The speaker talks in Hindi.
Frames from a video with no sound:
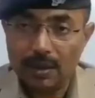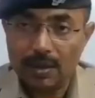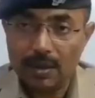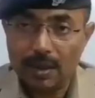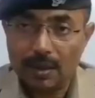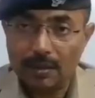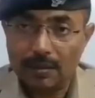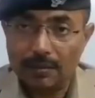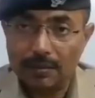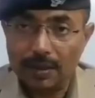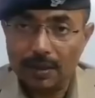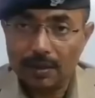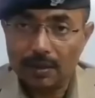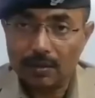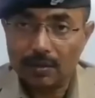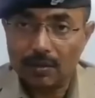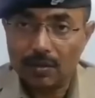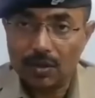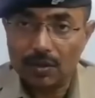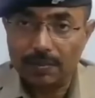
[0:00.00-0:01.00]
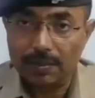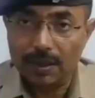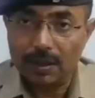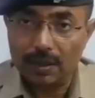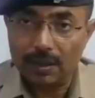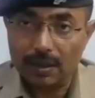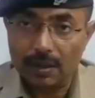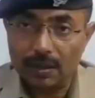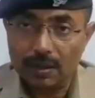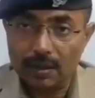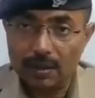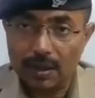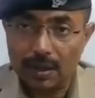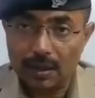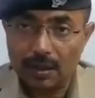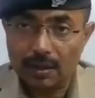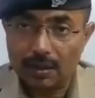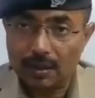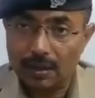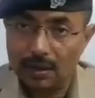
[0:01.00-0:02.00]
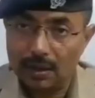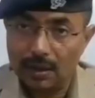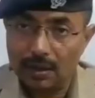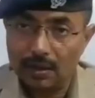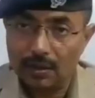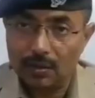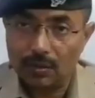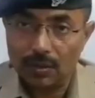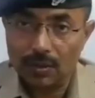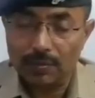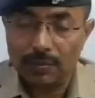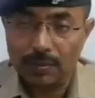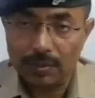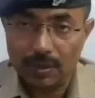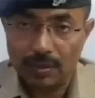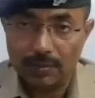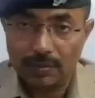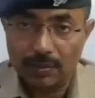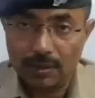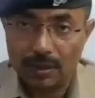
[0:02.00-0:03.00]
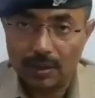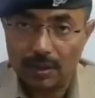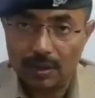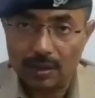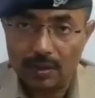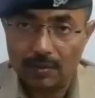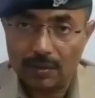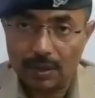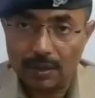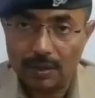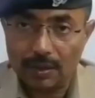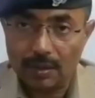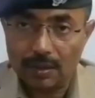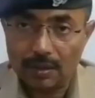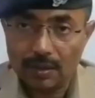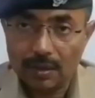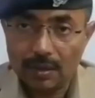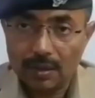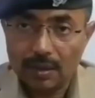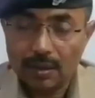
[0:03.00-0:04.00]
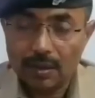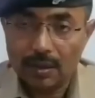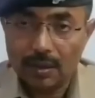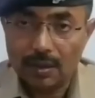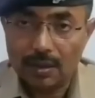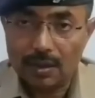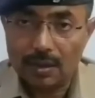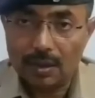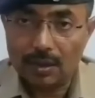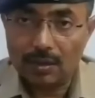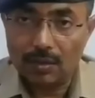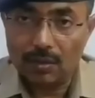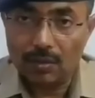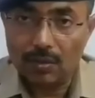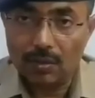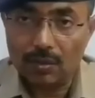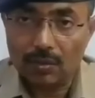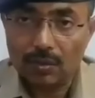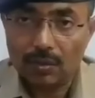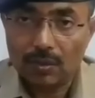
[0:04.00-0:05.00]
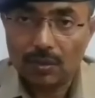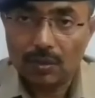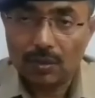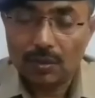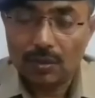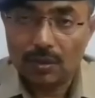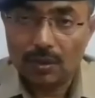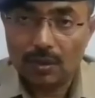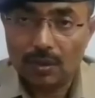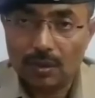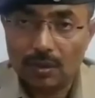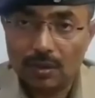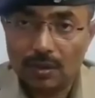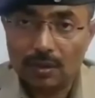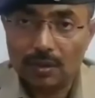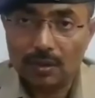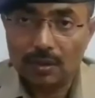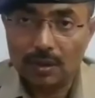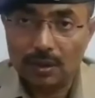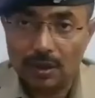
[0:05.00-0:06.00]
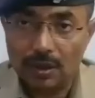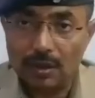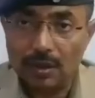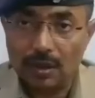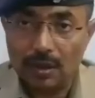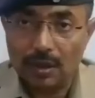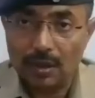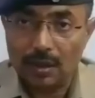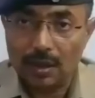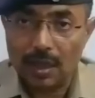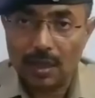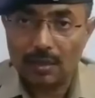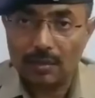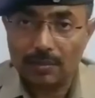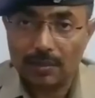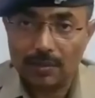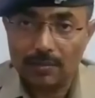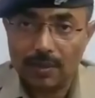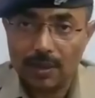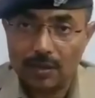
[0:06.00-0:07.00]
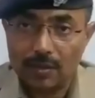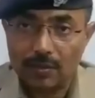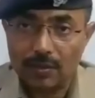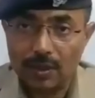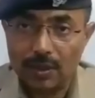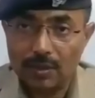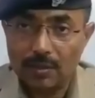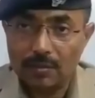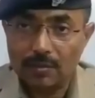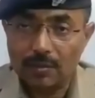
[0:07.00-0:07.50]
के साथ में हॉस्पिटल के लिए जा रही थी ये टोरी फतेहपुर के रहने वाली हैं इनसे दो तीन अज्ञात बदमाशों ने